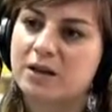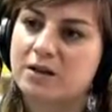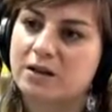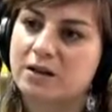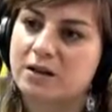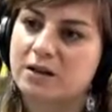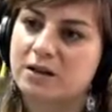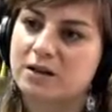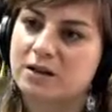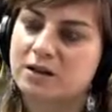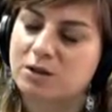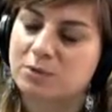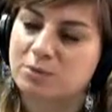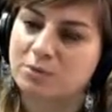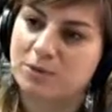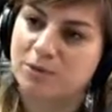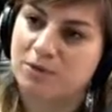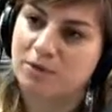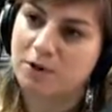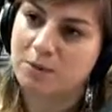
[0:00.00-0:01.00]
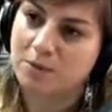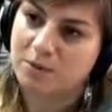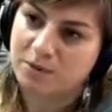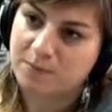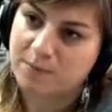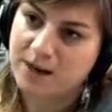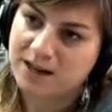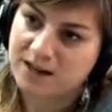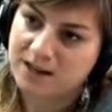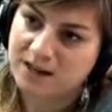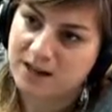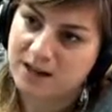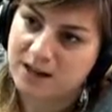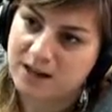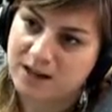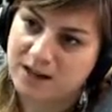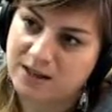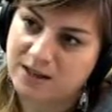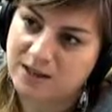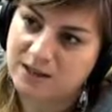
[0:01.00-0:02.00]
da, da específica em matemática
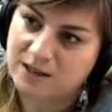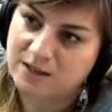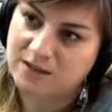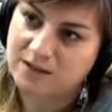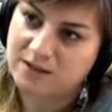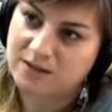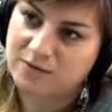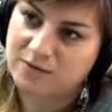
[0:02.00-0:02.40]
e